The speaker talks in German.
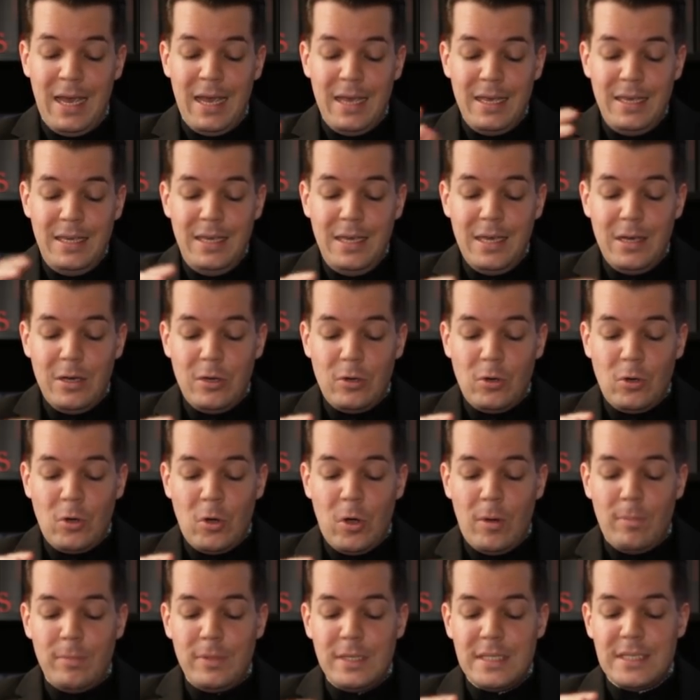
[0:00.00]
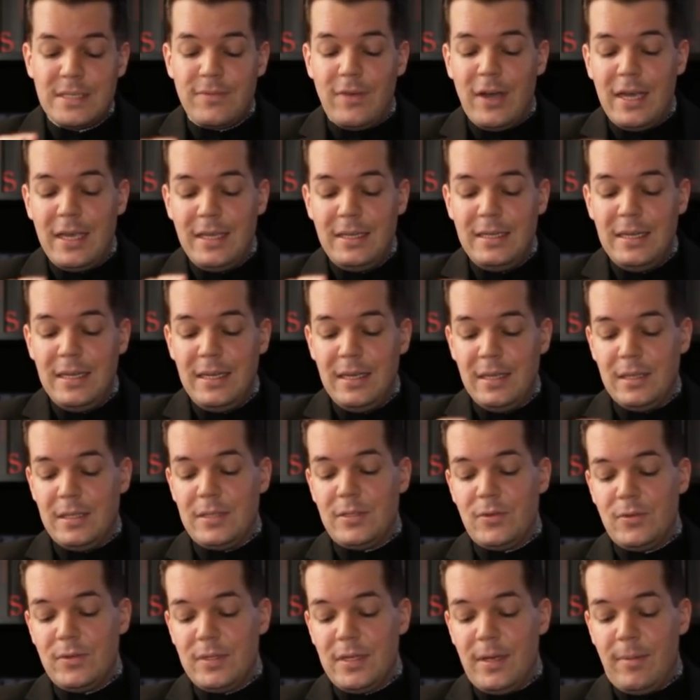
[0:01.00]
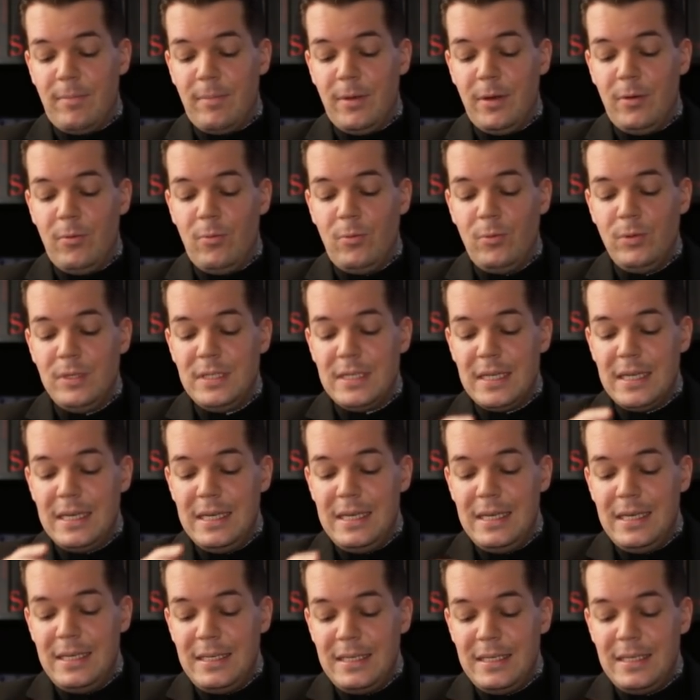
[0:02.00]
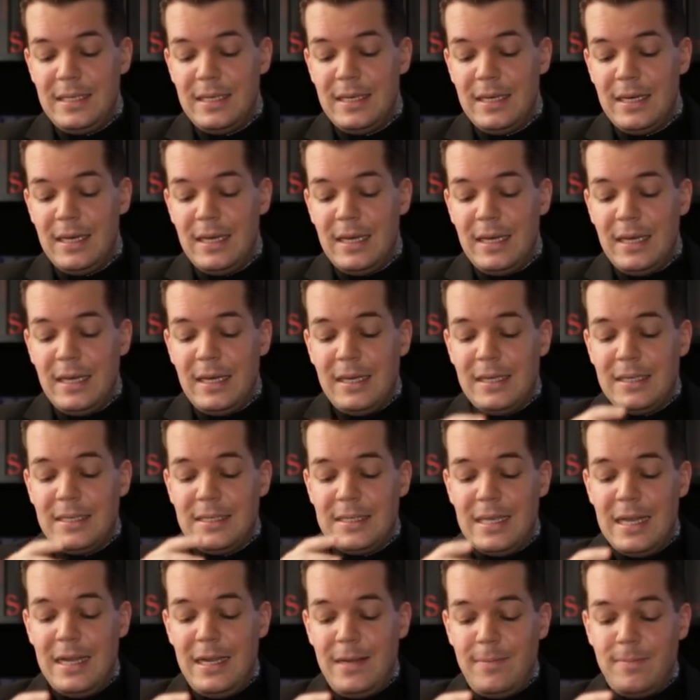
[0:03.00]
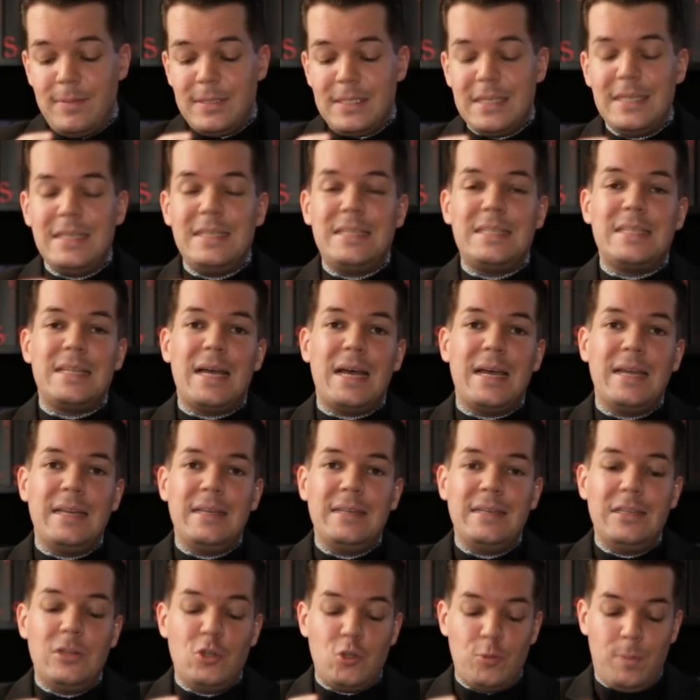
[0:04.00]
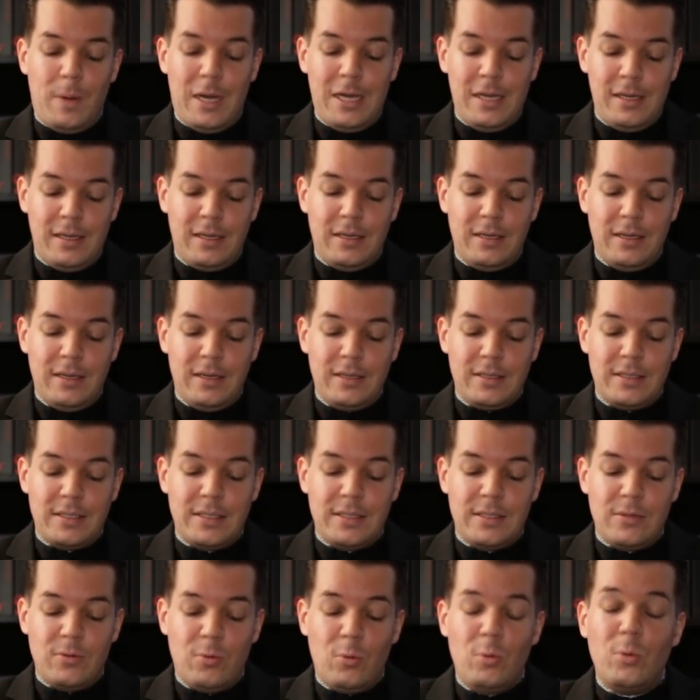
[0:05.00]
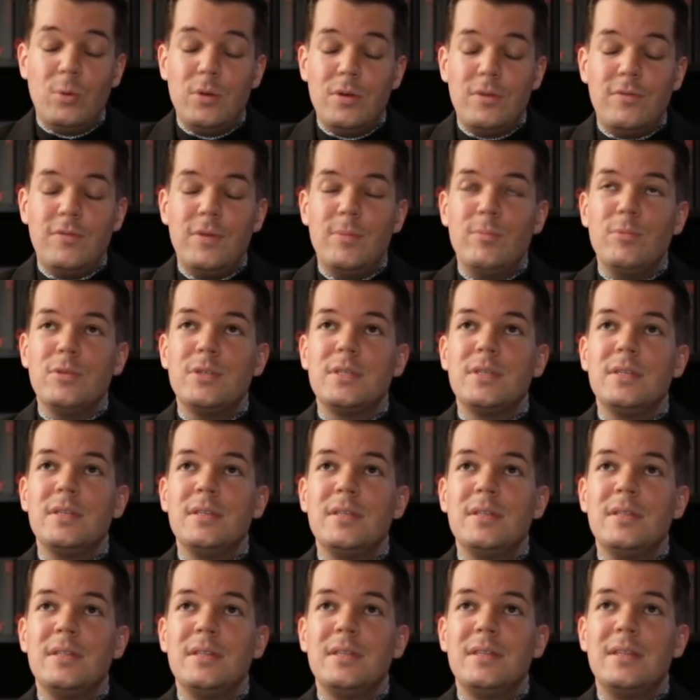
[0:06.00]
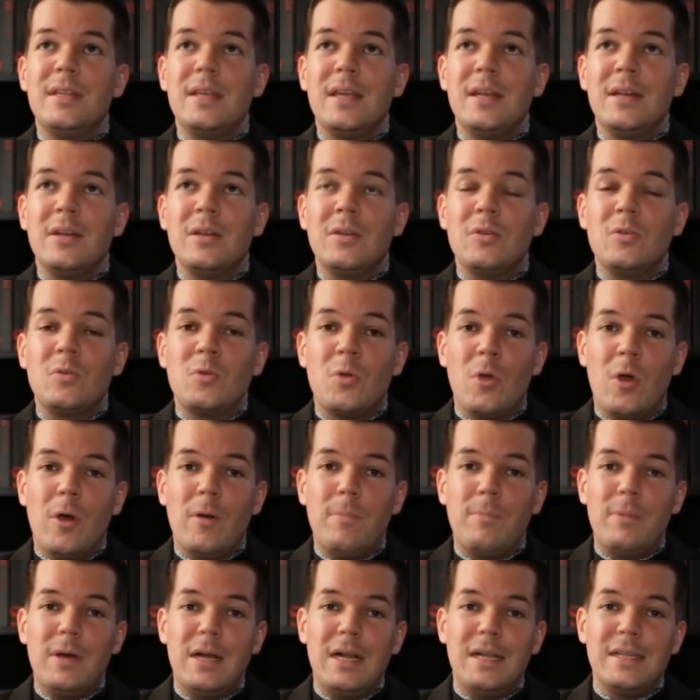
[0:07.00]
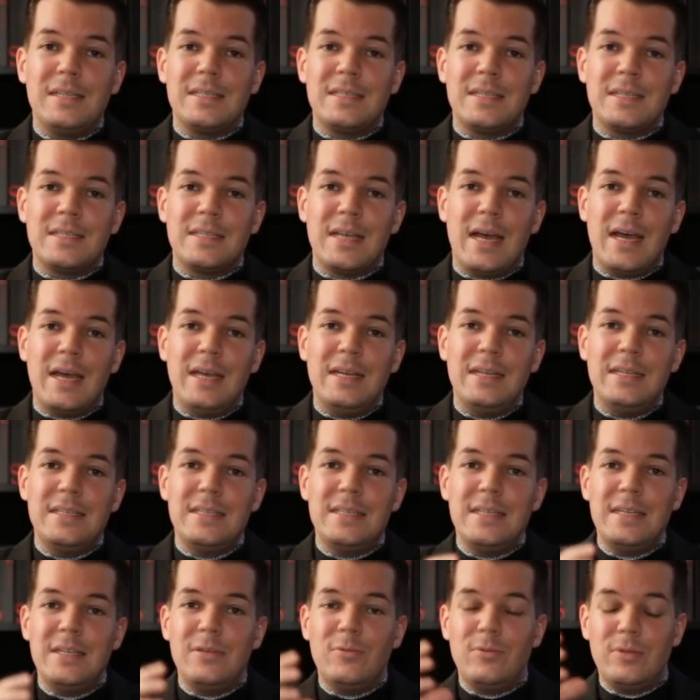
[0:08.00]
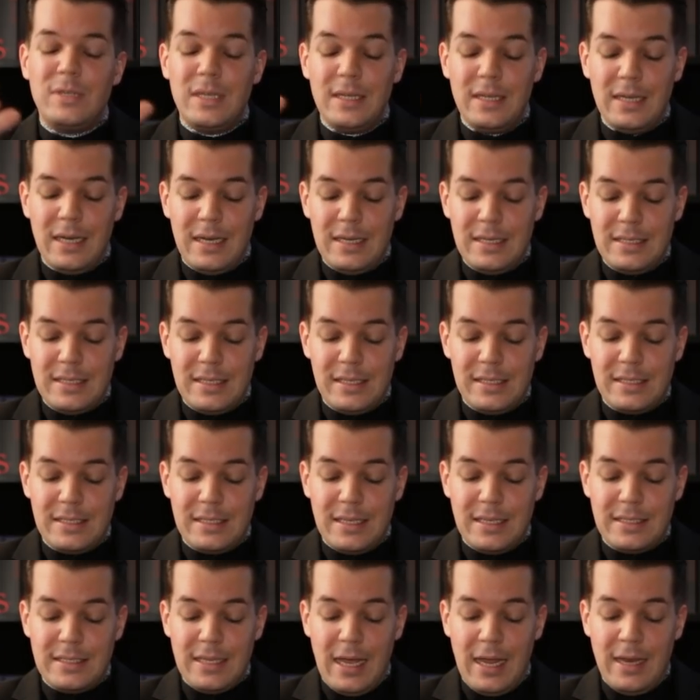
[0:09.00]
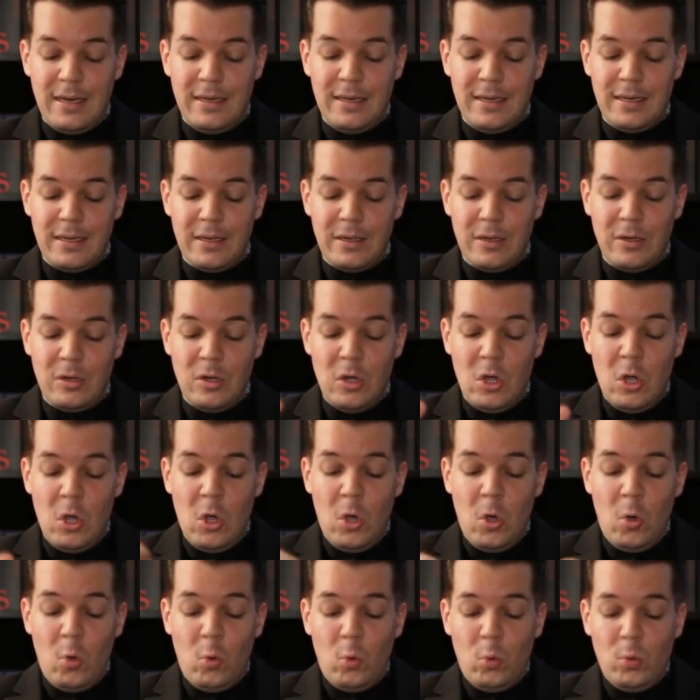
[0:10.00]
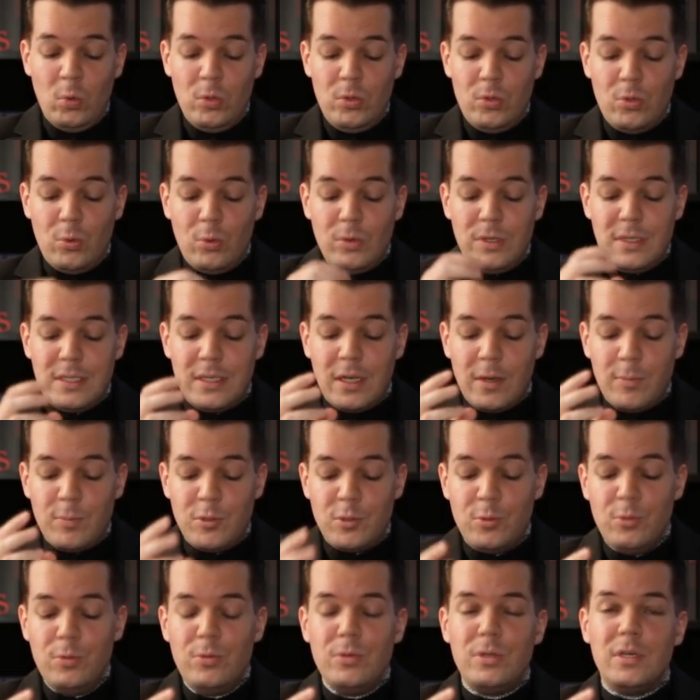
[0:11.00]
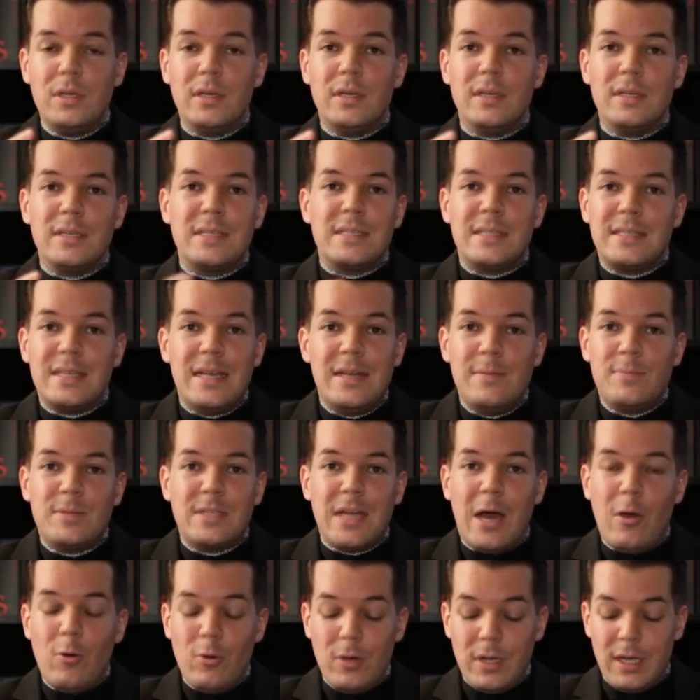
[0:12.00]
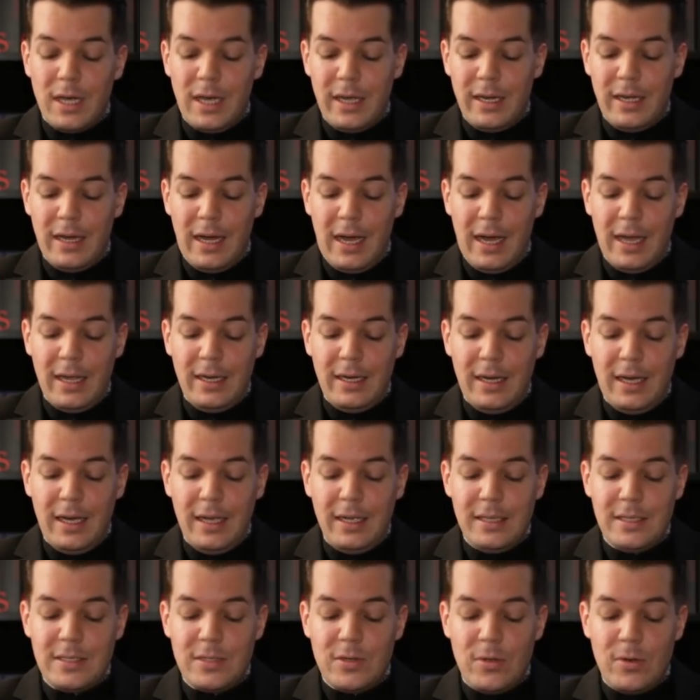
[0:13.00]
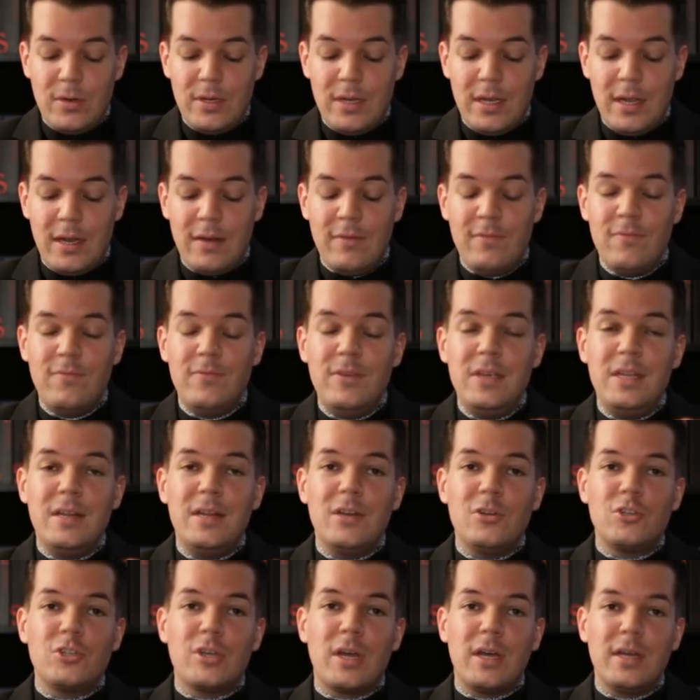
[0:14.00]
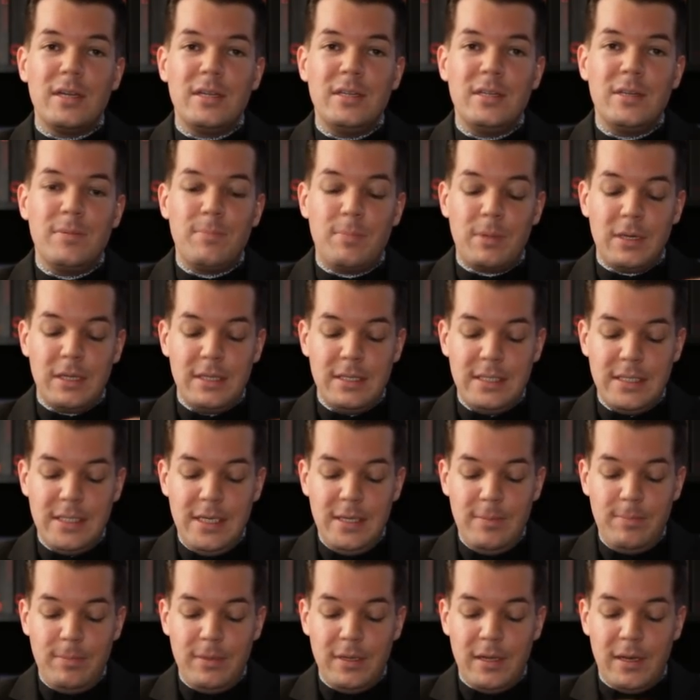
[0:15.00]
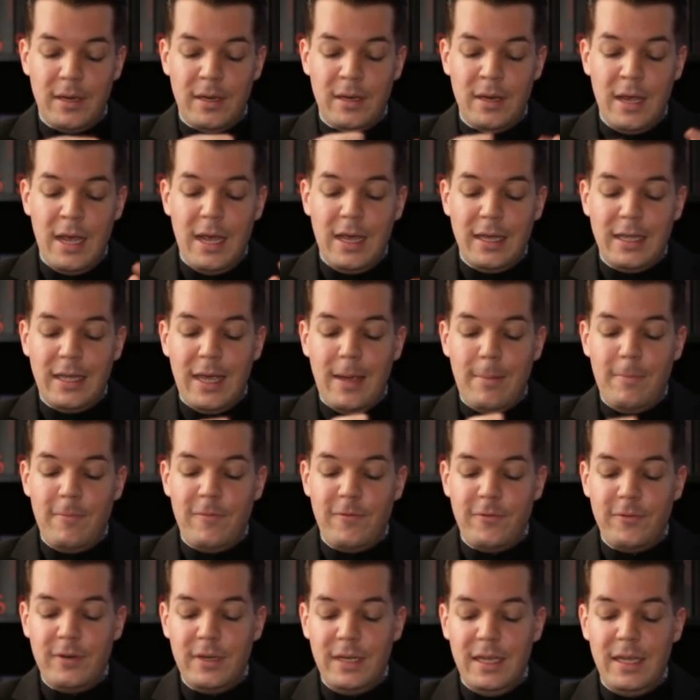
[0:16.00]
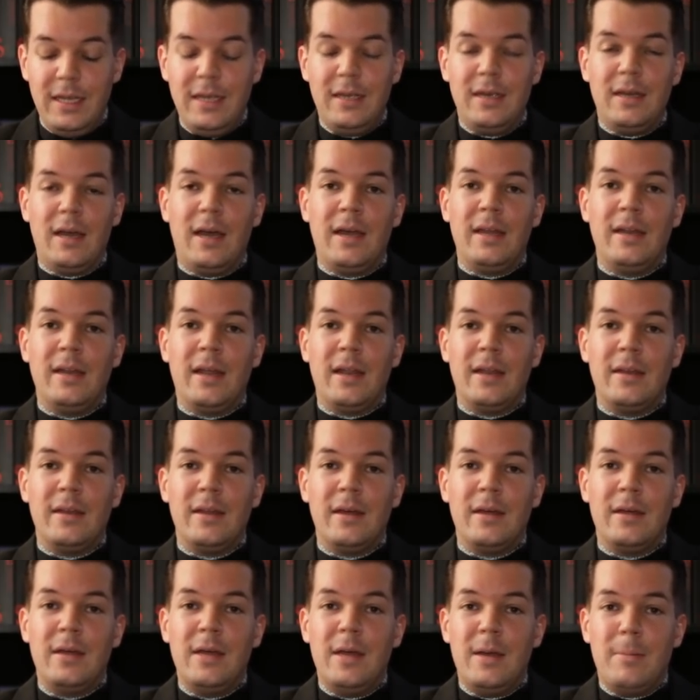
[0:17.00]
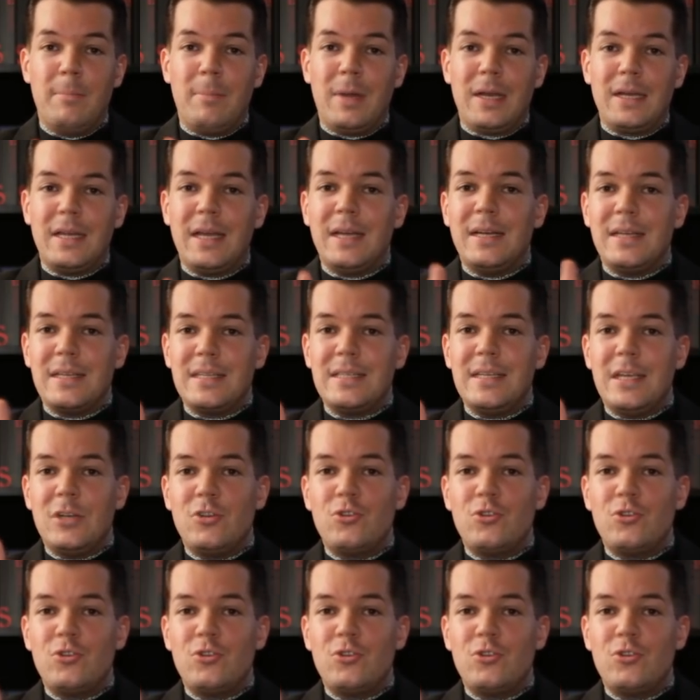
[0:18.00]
hier kommen zwei Dinge zusammen. Unser Ich selbst ist ein gespaltenes und wir müssen den Körper als das eine sehen und den Geist als das andere. Und unsere Psyche ist selbst auch keine Einheit, sondern widerstreitende Prinzipien kämpfen gegeneinander. Man kann das sehr